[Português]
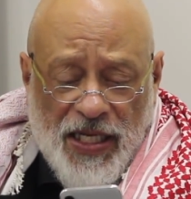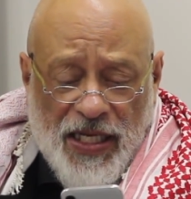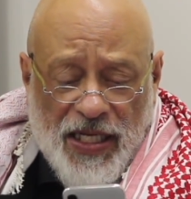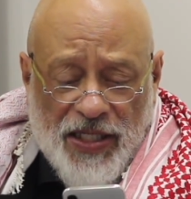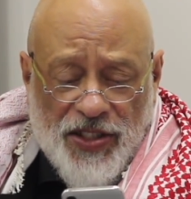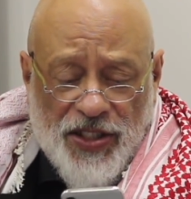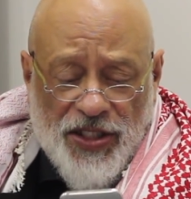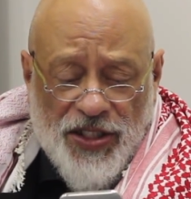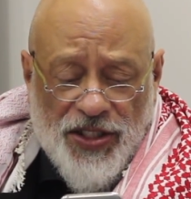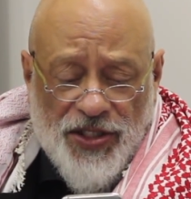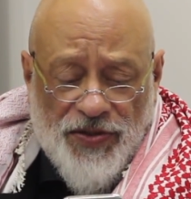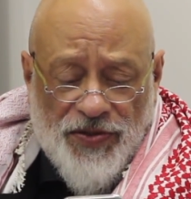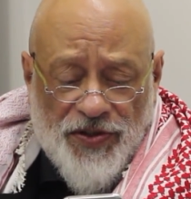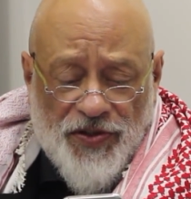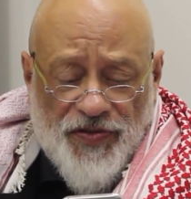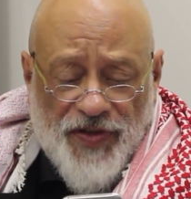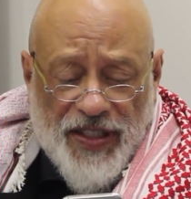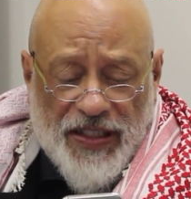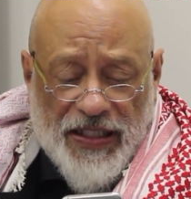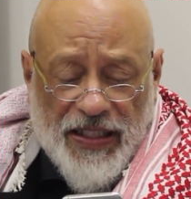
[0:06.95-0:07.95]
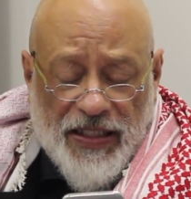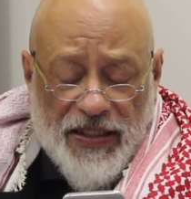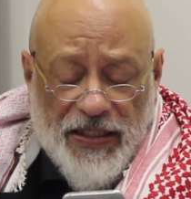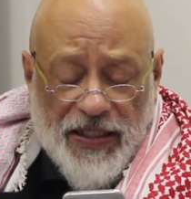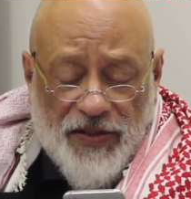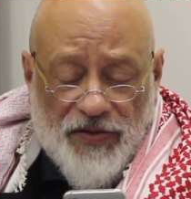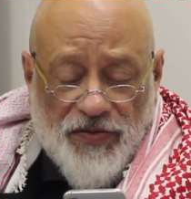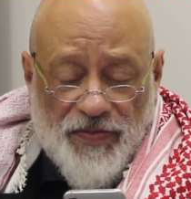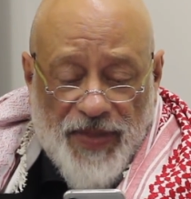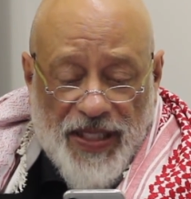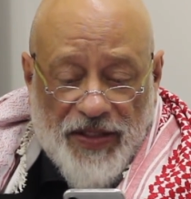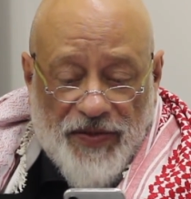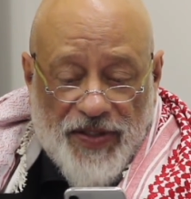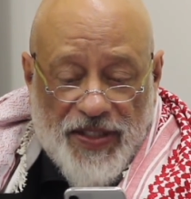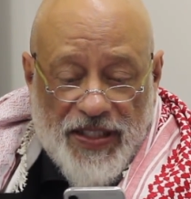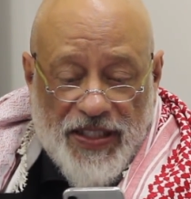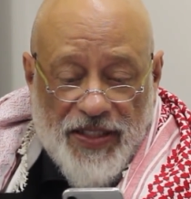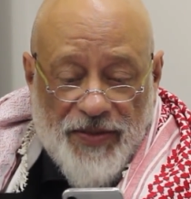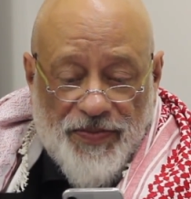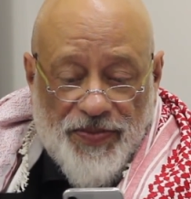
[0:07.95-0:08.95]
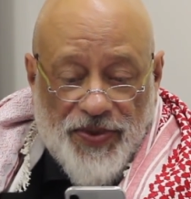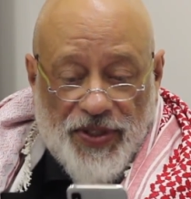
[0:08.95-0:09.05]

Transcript: a gente não devia ter tanto medo assim,